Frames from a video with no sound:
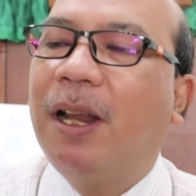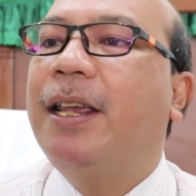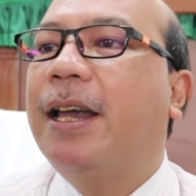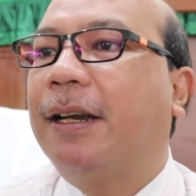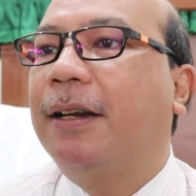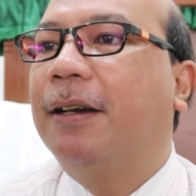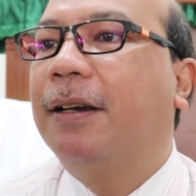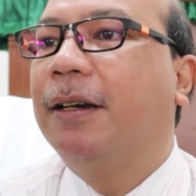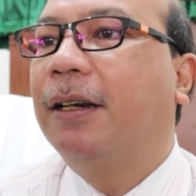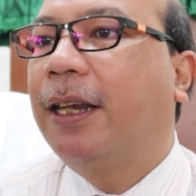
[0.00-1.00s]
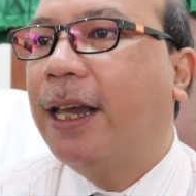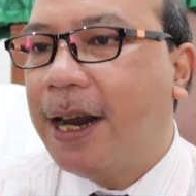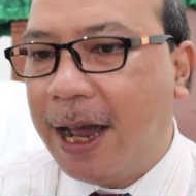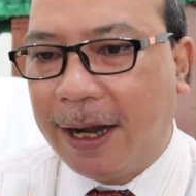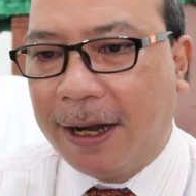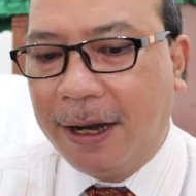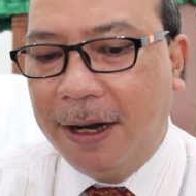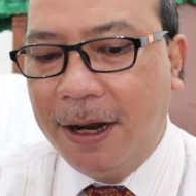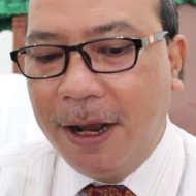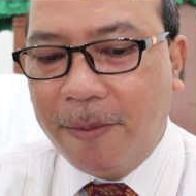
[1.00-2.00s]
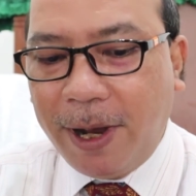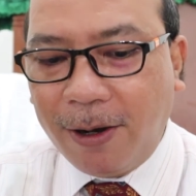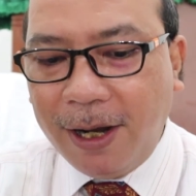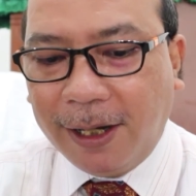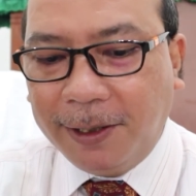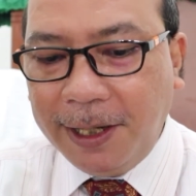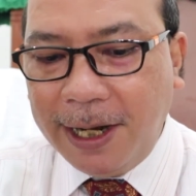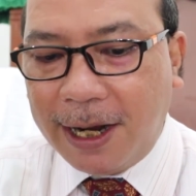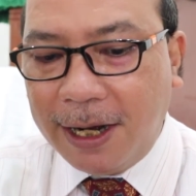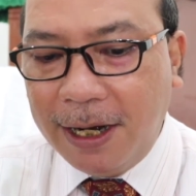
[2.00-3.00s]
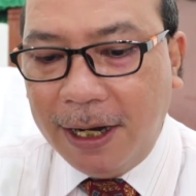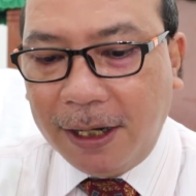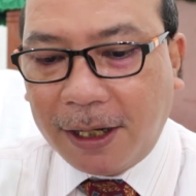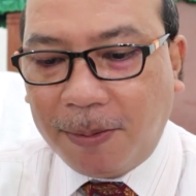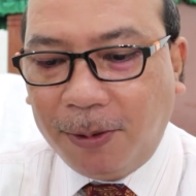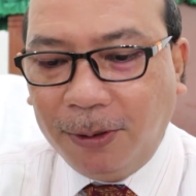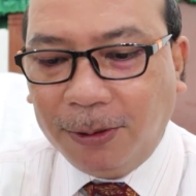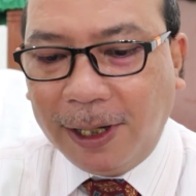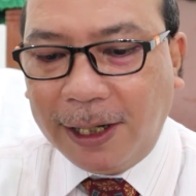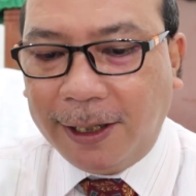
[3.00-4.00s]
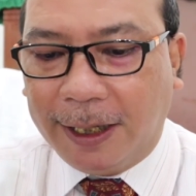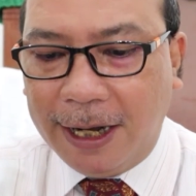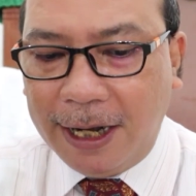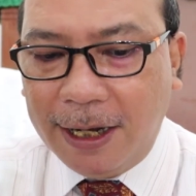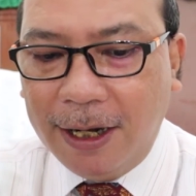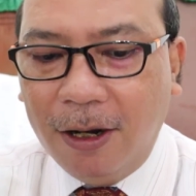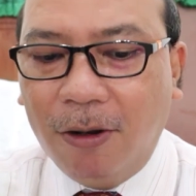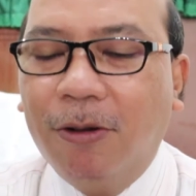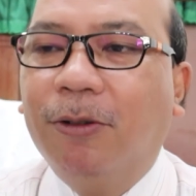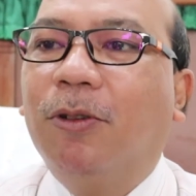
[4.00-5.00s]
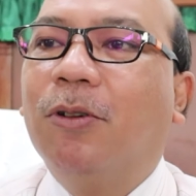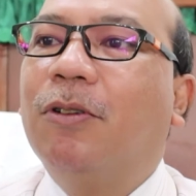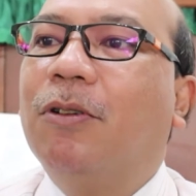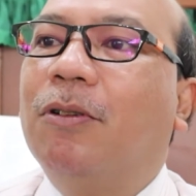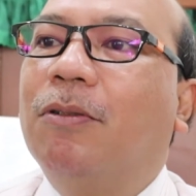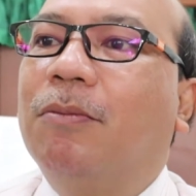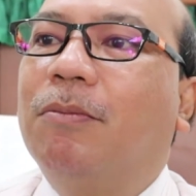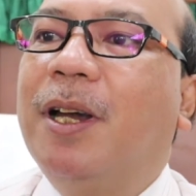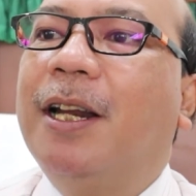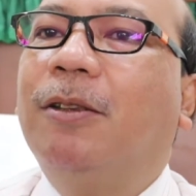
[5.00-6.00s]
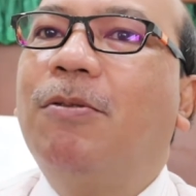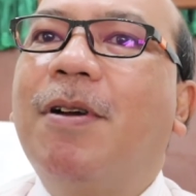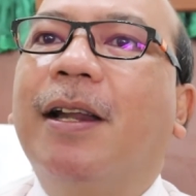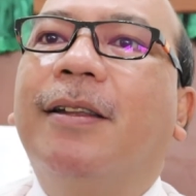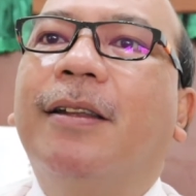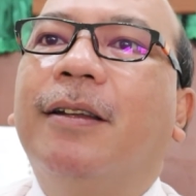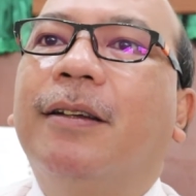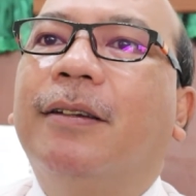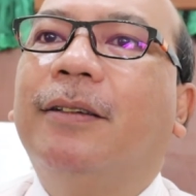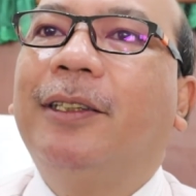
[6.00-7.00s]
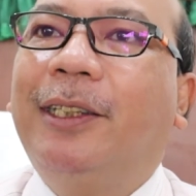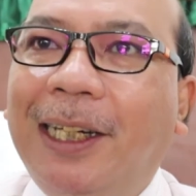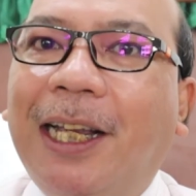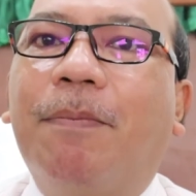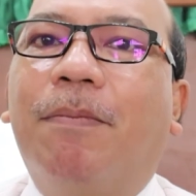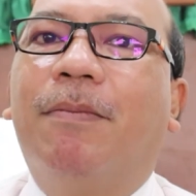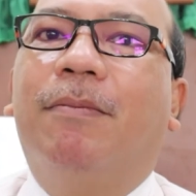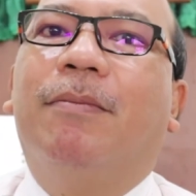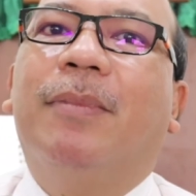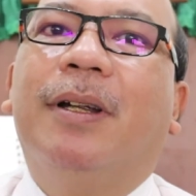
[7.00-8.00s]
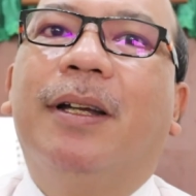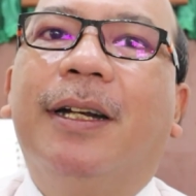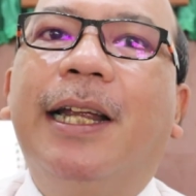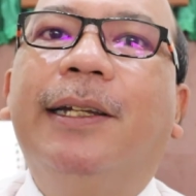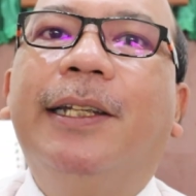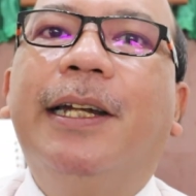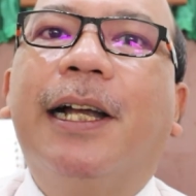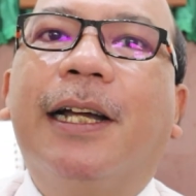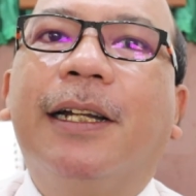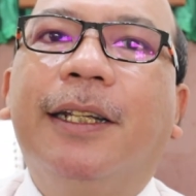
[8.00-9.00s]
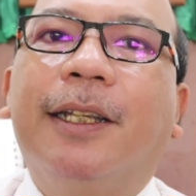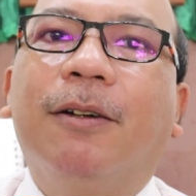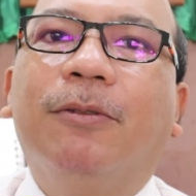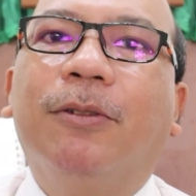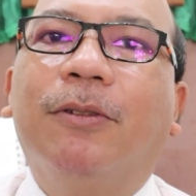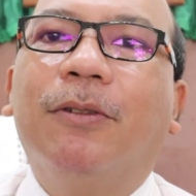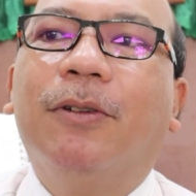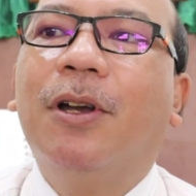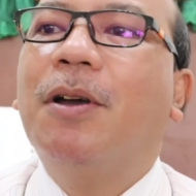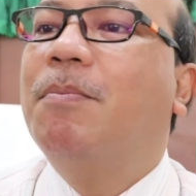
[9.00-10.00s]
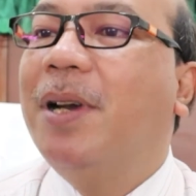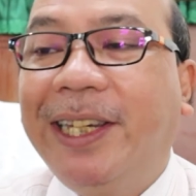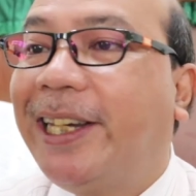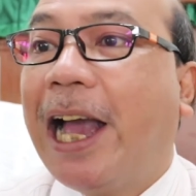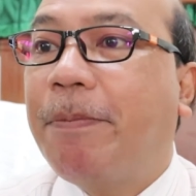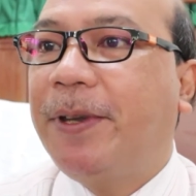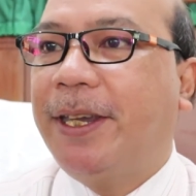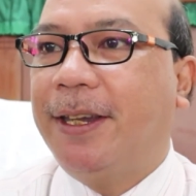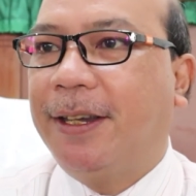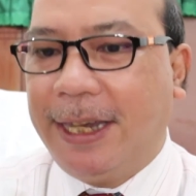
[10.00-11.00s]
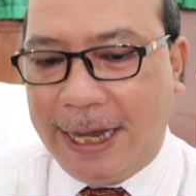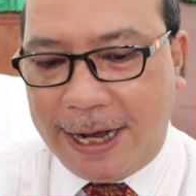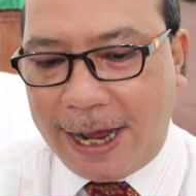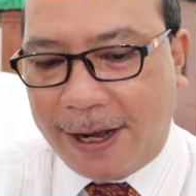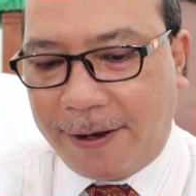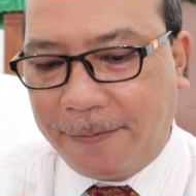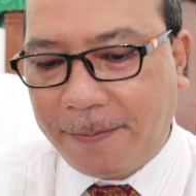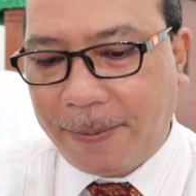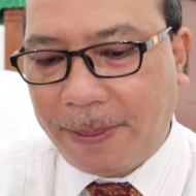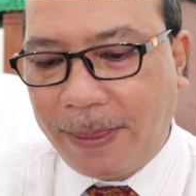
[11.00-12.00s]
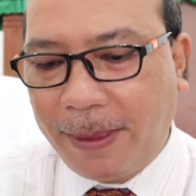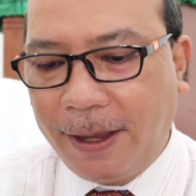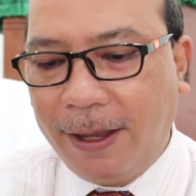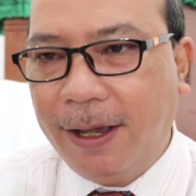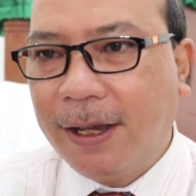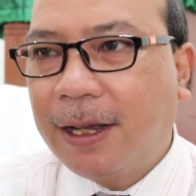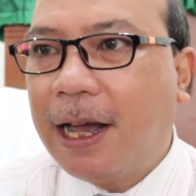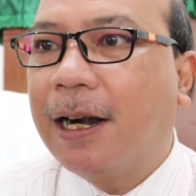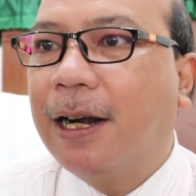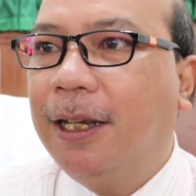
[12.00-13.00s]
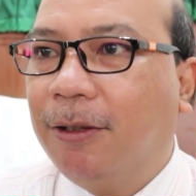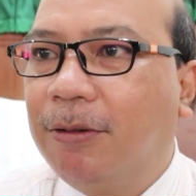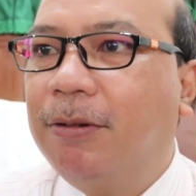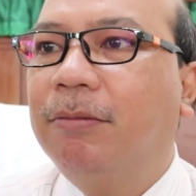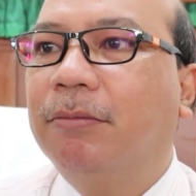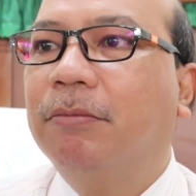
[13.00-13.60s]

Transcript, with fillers: melihat keadaan. Baru yang ketiga, keputusan kita untuk menentukan sikap dan tindakan kita untuk menyikapi keadaan. Karena itu,